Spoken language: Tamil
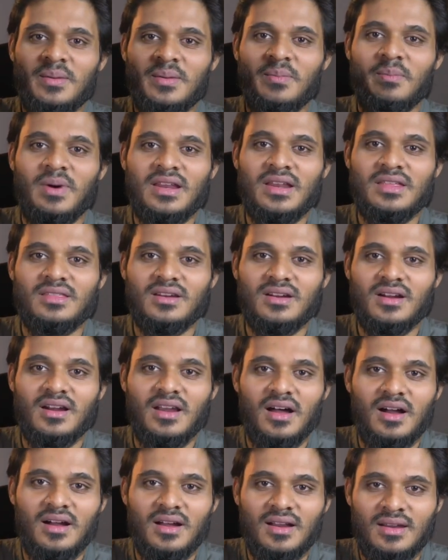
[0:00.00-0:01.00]

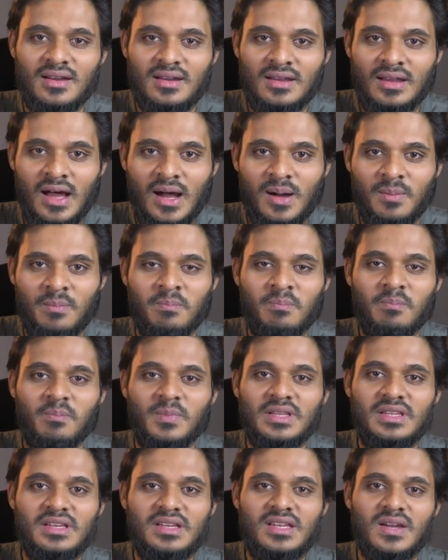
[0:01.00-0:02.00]
மனிதர்களாக நாம்
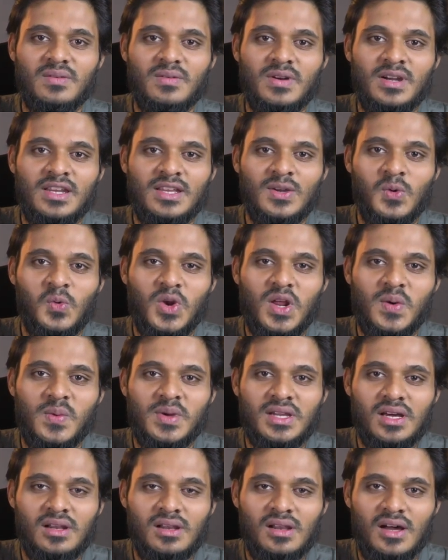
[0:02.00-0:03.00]
மதிக்க வேண்டிய உறவை
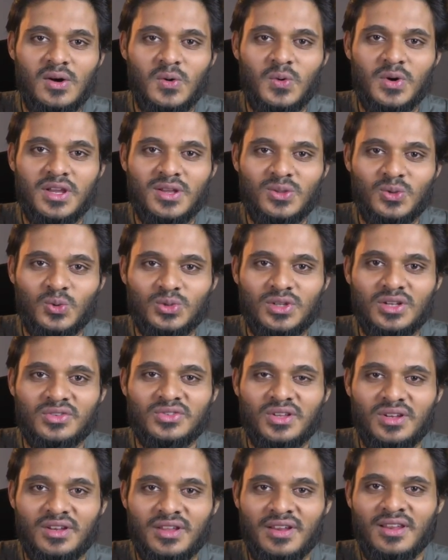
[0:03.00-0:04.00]
அல்லாஹுடைய தூதர்
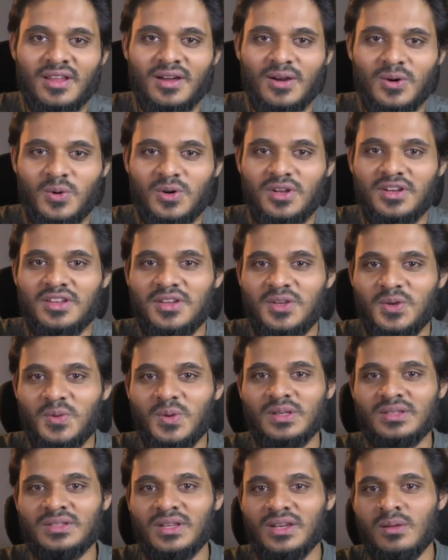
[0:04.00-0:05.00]
சொல்லல்லாஹு அலிஹி
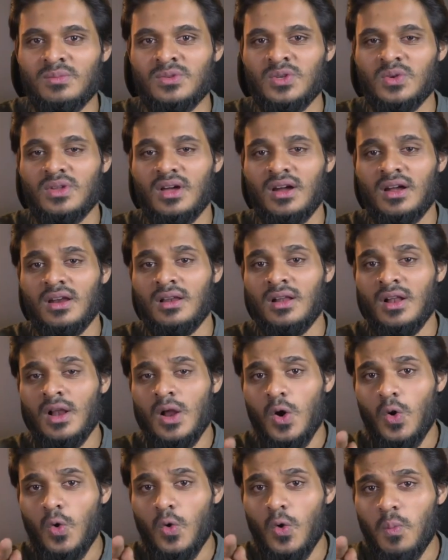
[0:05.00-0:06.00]
வசல்லம் சொன்னார்கள்
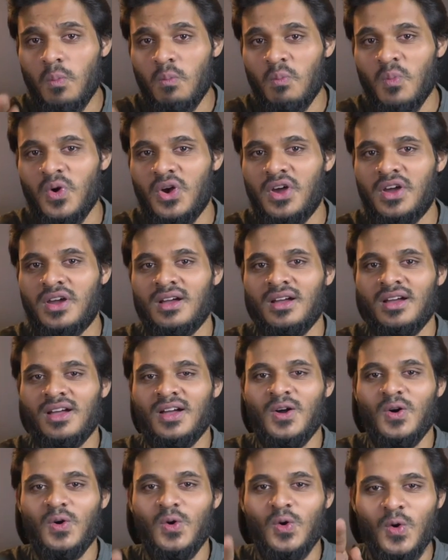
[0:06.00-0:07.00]
உம்முக்
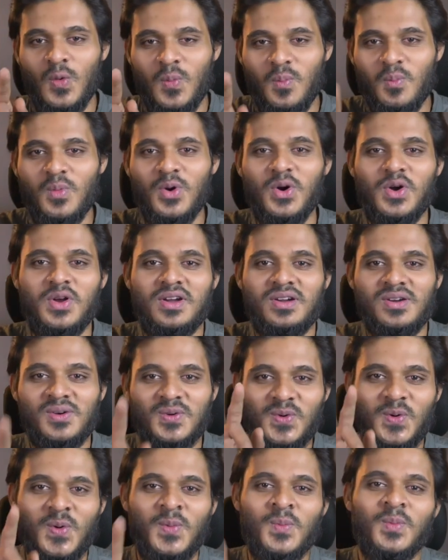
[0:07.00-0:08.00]
உம்முக்
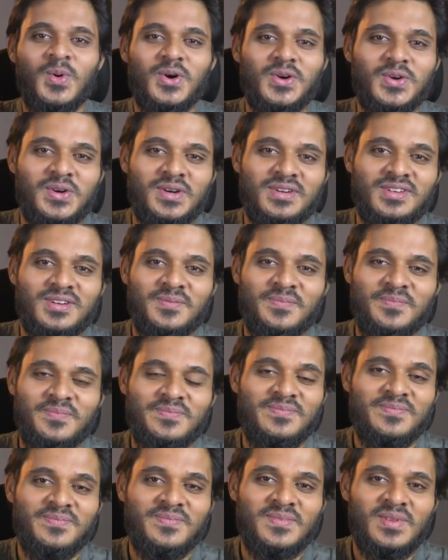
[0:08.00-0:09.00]
உம்முக்
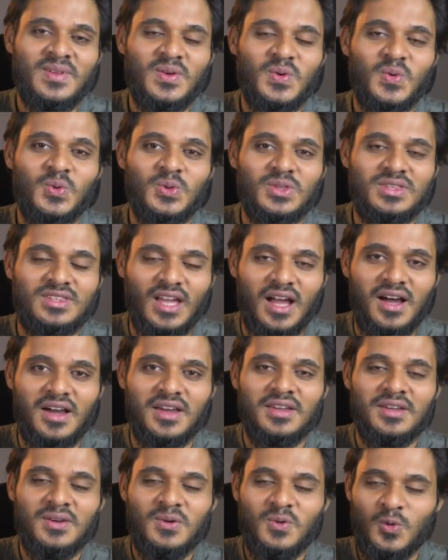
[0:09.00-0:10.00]
உன்
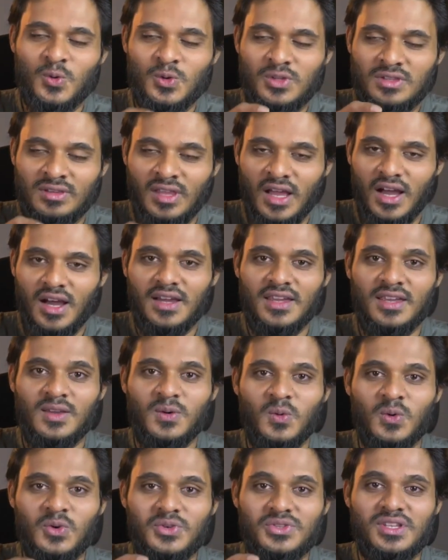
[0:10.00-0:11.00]
தாய் உன் தாய்
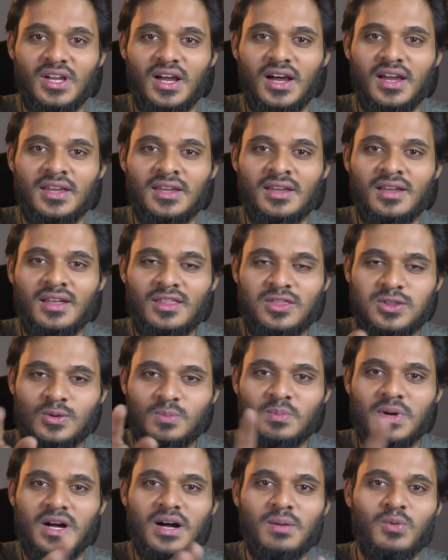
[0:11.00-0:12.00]
உன் தாய்
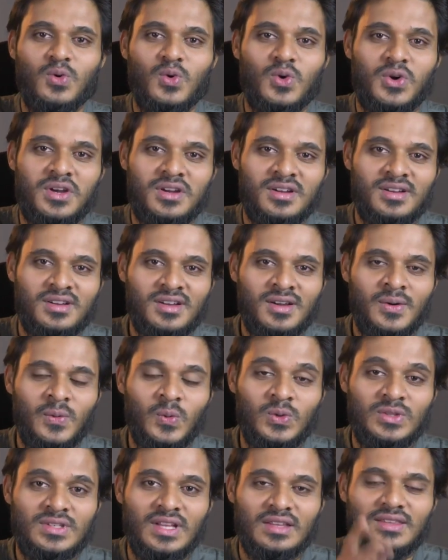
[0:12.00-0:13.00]
சும்ம அபூக்
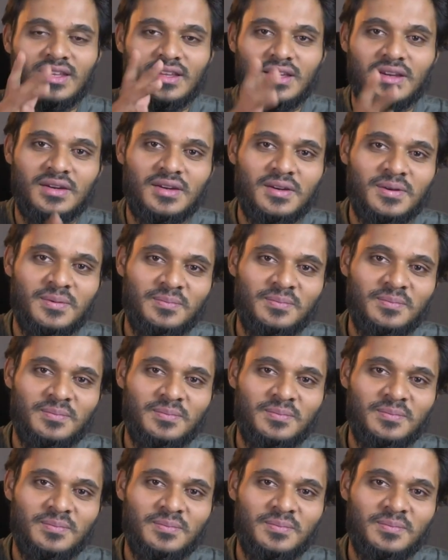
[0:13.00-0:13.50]
உன் தந்தை என்று